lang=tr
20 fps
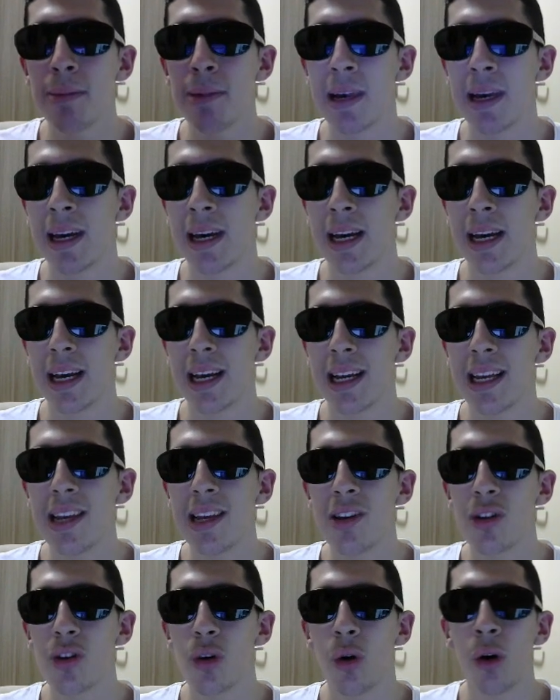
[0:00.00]
be!
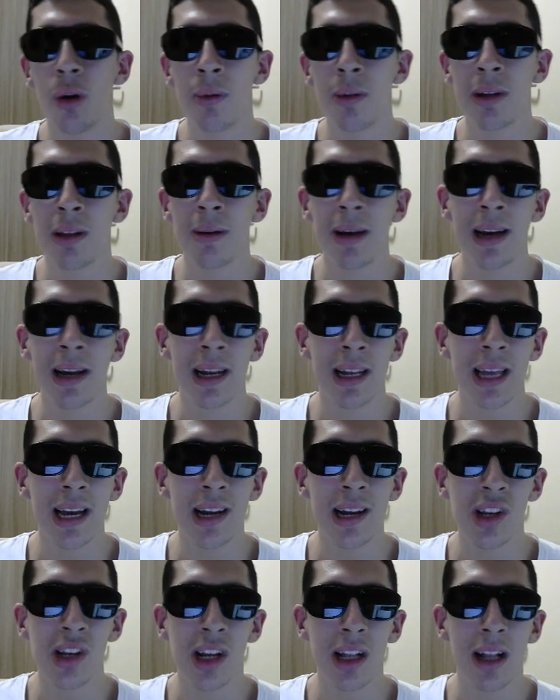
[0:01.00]
Hiç olmadı eğer
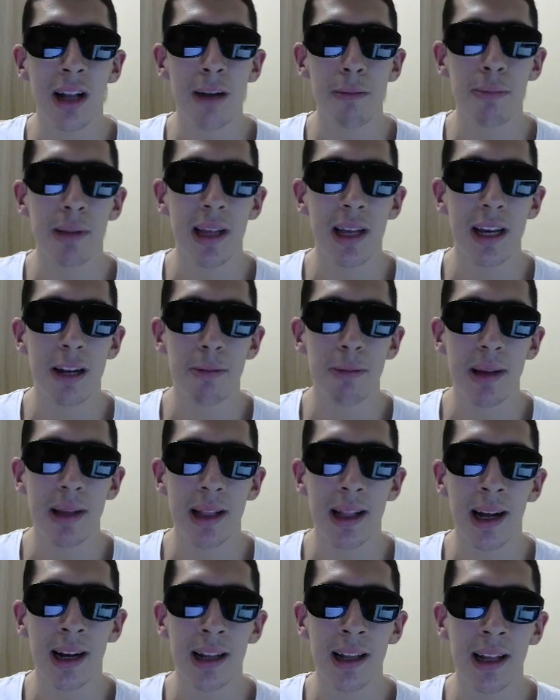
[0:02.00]
Gerçekten player
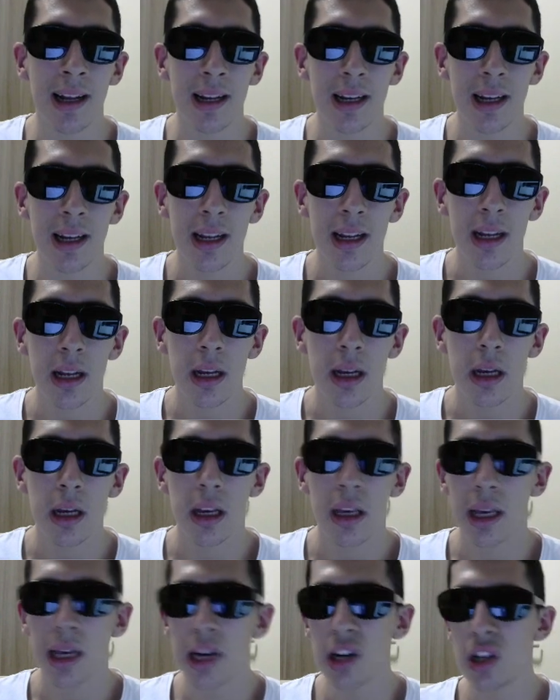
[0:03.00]
picklerden.
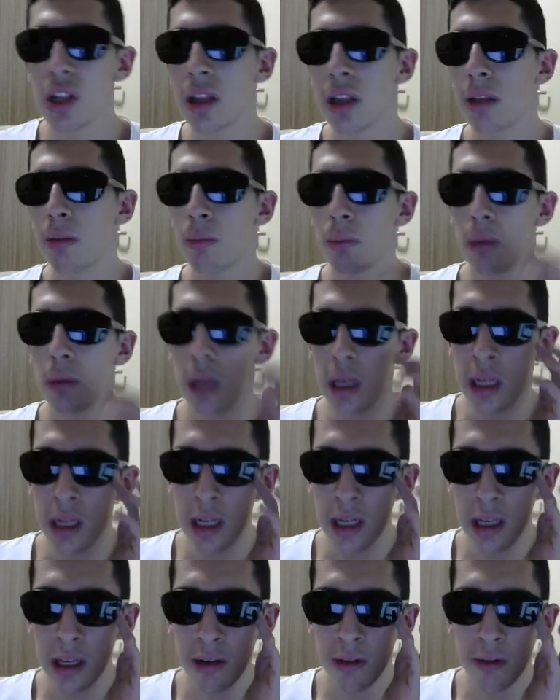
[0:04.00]
Gerçi
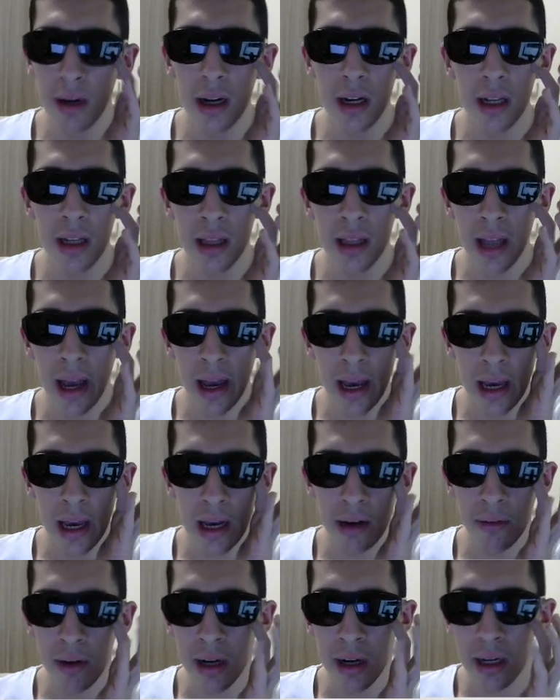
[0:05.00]
Ineki var,
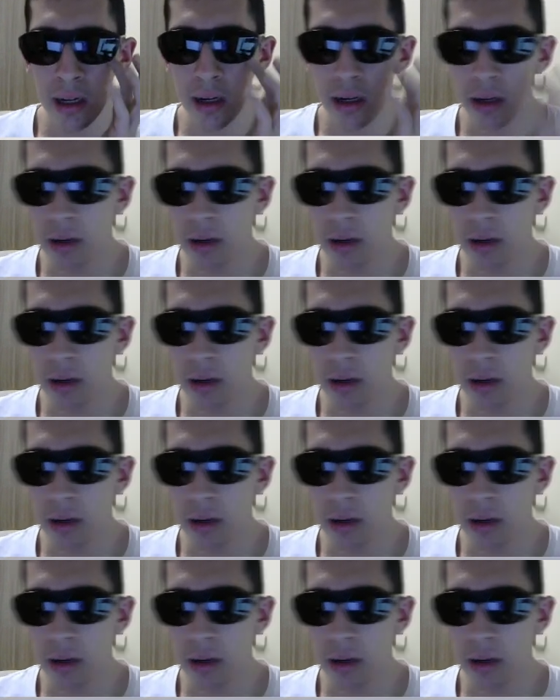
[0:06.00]
DH var,